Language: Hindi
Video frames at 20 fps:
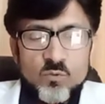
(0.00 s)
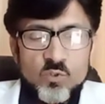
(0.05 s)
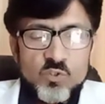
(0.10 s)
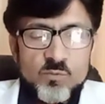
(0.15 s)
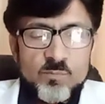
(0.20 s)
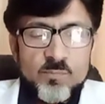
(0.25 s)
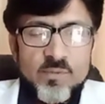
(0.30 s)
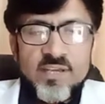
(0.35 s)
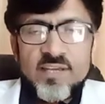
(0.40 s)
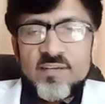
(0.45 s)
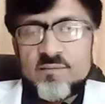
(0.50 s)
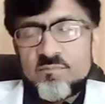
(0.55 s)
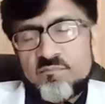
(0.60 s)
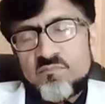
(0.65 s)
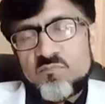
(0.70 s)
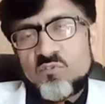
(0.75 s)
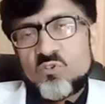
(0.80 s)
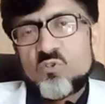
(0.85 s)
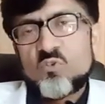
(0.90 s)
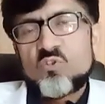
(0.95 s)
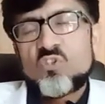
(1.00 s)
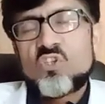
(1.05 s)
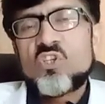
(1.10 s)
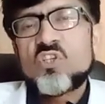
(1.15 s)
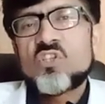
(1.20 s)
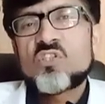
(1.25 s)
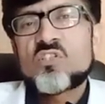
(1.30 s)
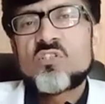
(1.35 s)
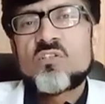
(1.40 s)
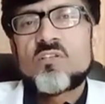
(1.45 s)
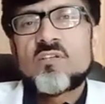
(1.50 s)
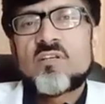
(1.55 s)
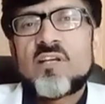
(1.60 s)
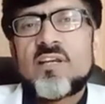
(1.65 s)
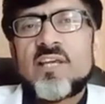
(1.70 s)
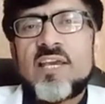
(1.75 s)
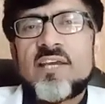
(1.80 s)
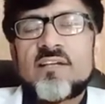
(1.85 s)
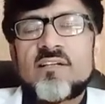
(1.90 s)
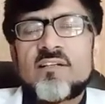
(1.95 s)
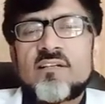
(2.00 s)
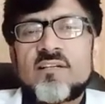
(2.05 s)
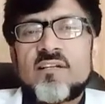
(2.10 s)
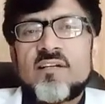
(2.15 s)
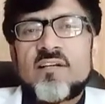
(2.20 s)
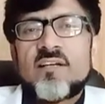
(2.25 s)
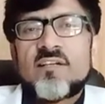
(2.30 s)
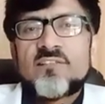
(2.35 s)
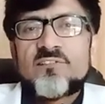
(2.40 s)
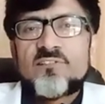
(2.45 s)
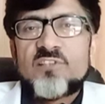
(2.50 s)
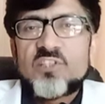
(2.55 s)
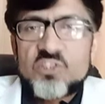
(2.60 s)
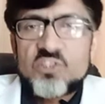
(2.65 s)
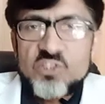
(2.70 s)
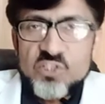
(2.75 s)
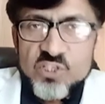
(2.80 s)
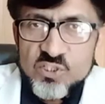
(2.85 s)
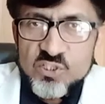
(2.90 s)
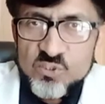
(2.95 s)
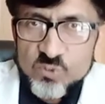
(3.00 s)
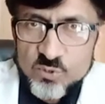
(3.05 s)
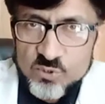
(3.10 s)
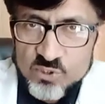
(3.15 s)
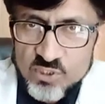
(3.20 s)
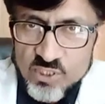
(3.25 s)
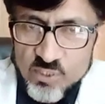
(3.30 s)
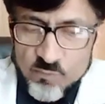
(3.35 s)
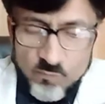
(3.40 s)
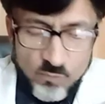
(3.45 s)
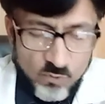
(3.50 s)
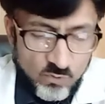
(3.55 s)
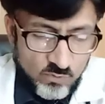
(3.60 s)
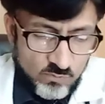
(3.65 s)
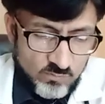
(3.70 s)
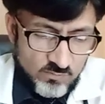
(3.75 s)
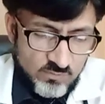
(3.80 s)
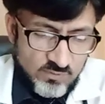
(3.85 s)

उसमें जो चीज़ तशीस होती है वो